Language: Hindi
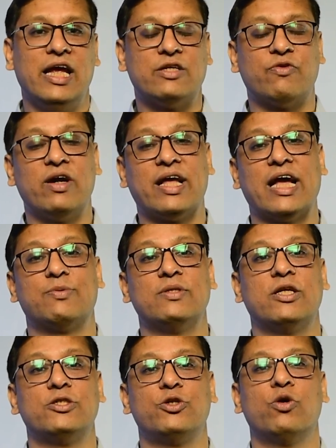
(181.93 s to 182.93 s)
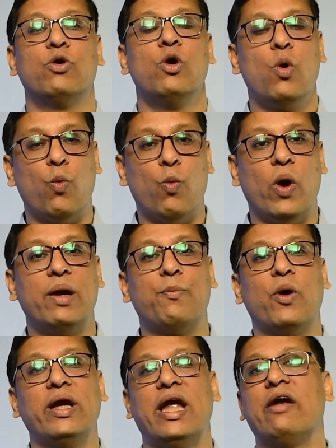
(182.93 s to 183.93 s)
इस फंड का एक्सपेंस रेशियो
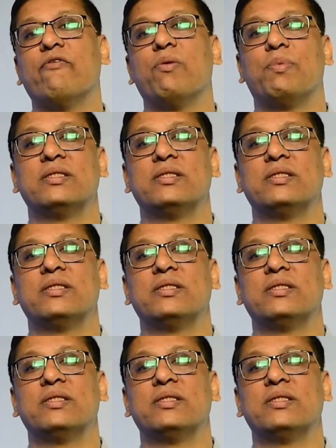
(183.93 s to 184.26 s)
1.81